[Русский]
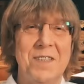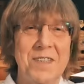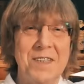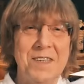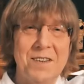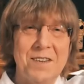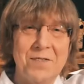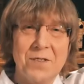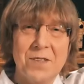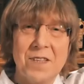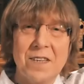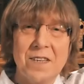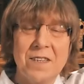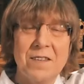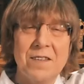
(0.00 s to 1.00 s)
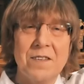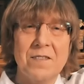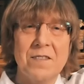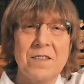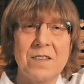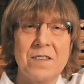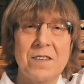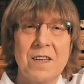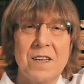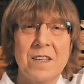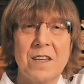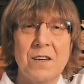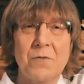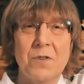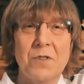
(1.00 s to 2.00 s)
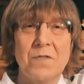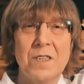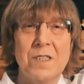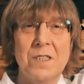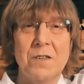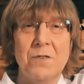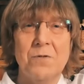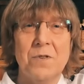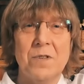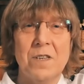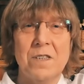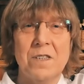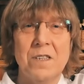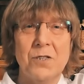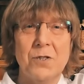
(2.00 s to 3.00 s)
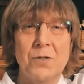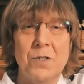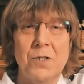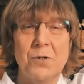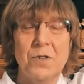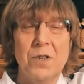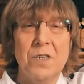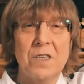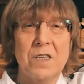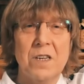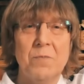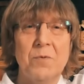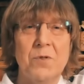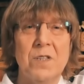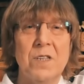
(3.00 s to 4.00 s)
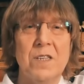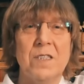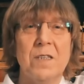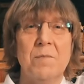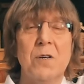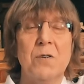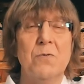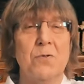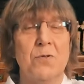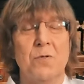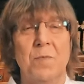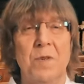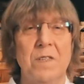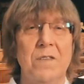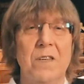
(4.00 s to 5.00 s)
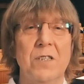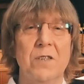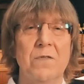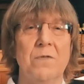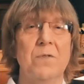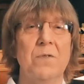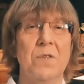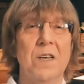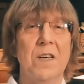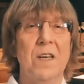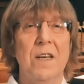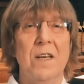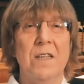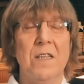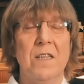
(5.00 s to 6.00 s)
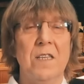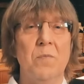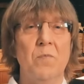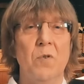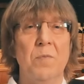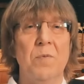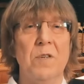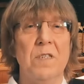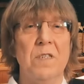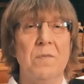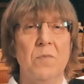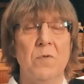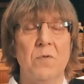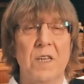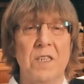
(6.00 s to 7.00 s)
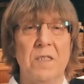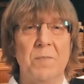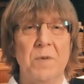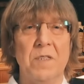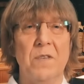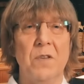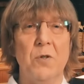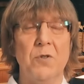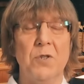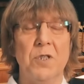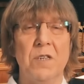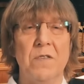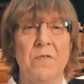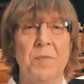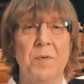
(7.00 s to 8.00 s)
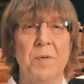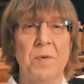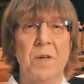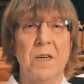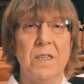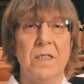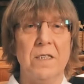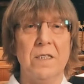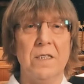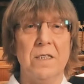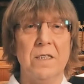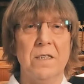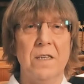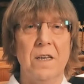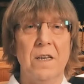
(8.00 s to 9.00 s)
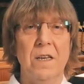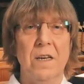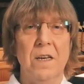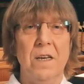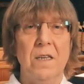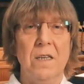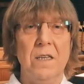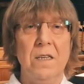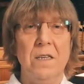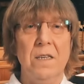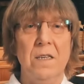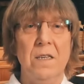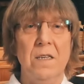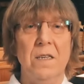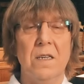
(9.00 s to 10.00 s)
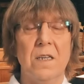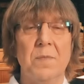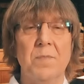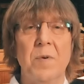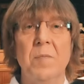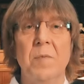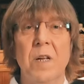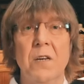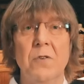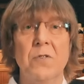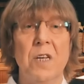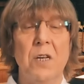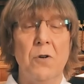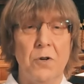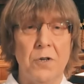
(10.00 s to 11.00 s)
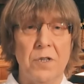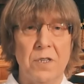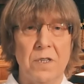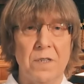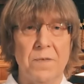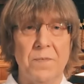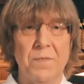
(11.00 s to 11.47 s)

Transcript: И вот такое возникнуть должно ощущение, как будто нас за макушку подвешивают. Таким образом у нас позвоночник выпрямляется и распрямляются легкие.